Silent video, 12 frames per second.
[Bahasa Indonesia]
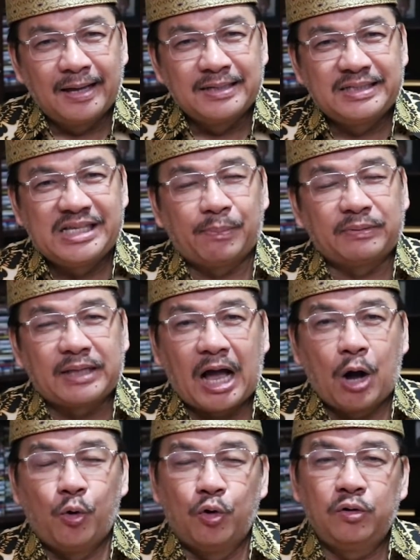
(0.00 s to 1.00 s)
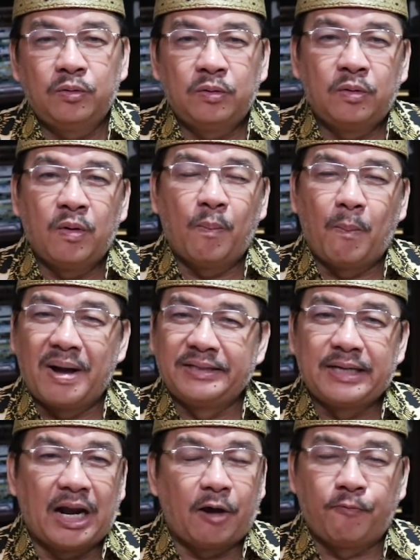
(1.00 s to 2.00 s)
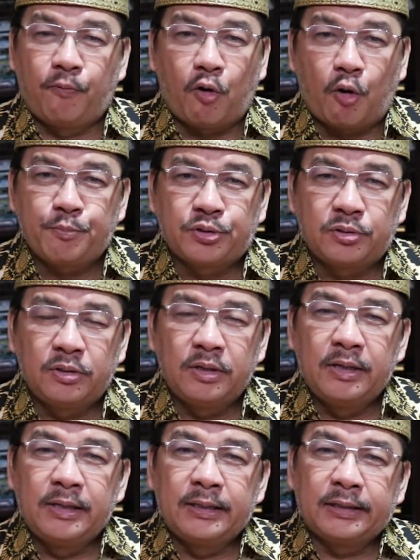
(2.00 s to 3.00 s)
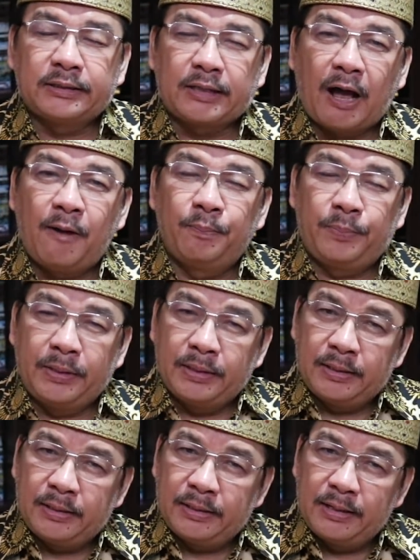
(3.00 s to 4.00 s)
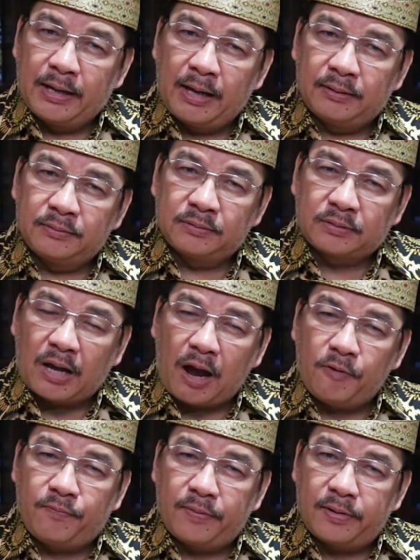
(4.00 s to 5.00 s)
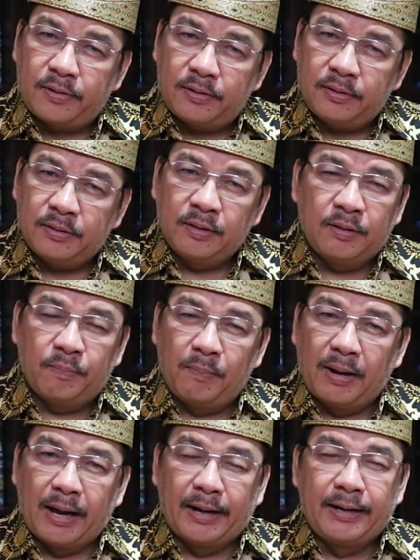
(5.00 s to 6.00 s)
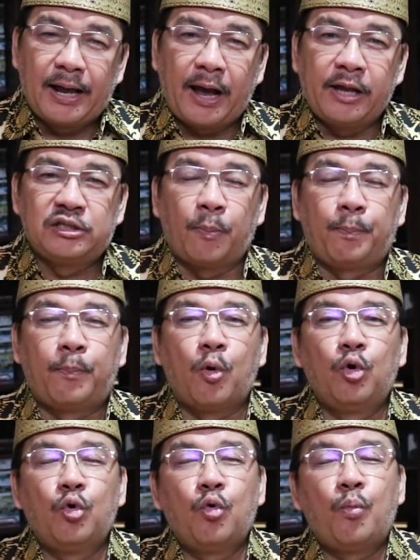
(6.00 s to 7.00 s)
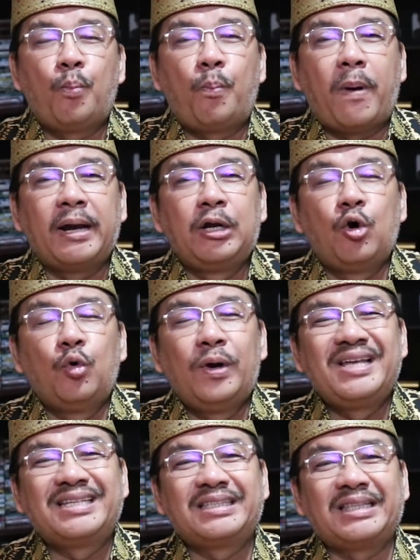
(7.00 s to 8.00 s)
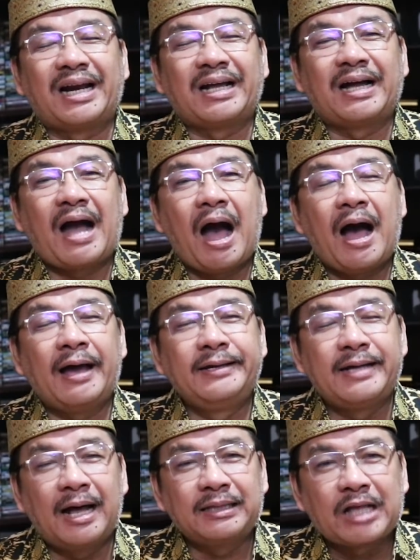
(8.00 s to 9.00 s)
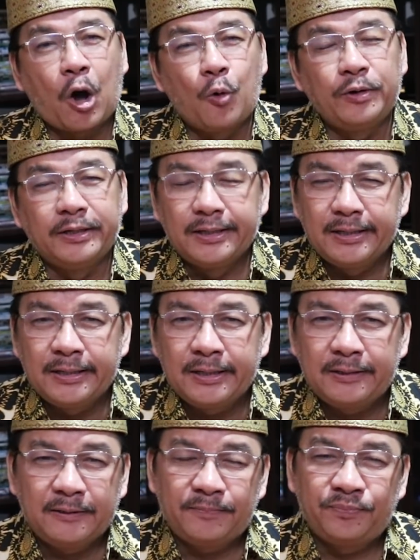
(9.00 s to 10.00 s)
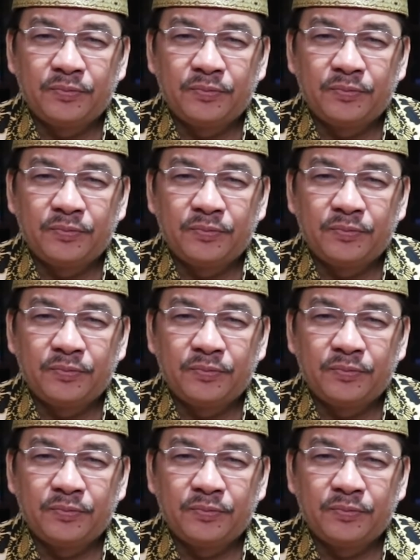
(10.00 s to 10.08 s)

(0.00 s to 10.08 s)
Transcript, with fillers: setiap tahun majalah Forbes tampil dengan cover mengenai 10 penulis terkaya tahun ini.